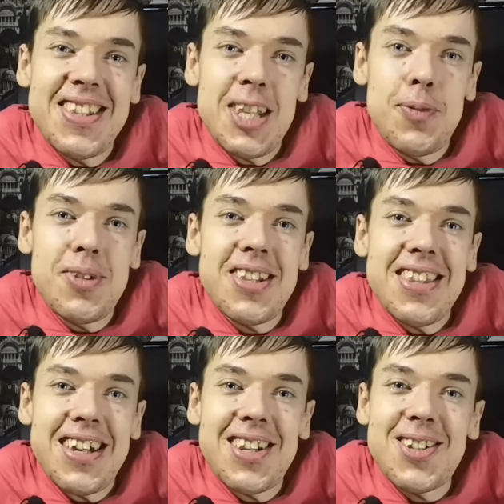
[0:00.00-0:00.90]
большинстве
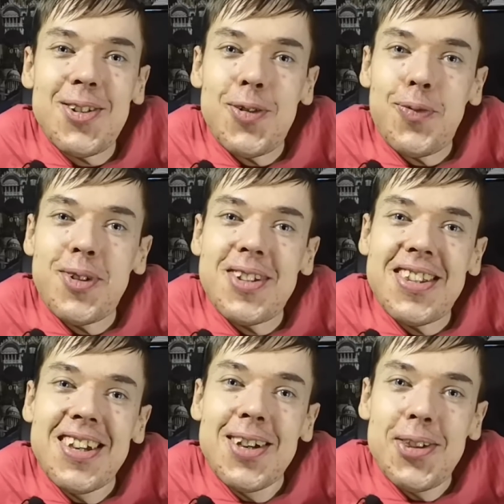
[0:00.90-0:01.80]
случаев
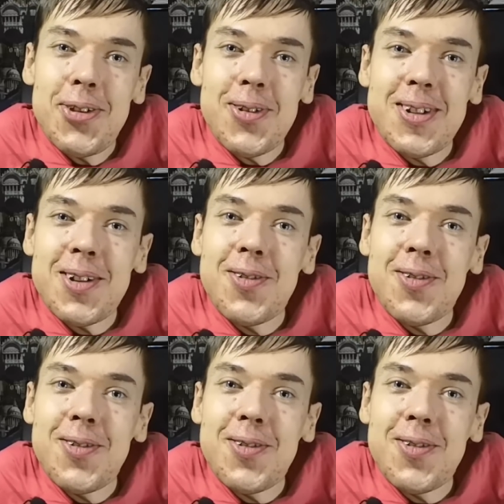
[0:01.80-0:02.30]
положительным.